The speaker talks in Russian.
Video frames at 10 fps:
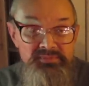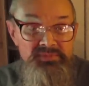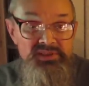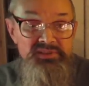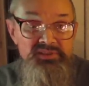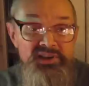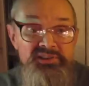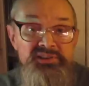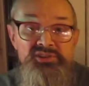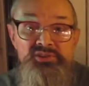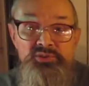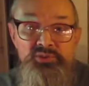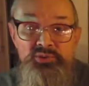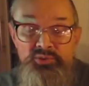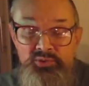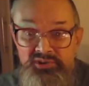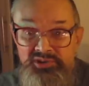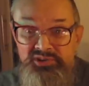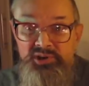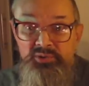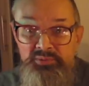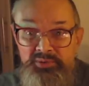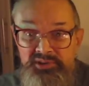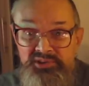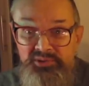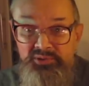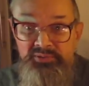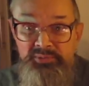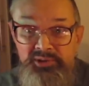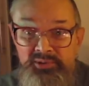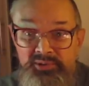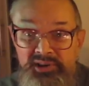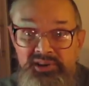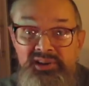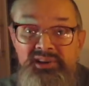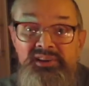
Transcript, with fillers: если вы хотите что-то увидеть, какую-то пластинку в моих руках,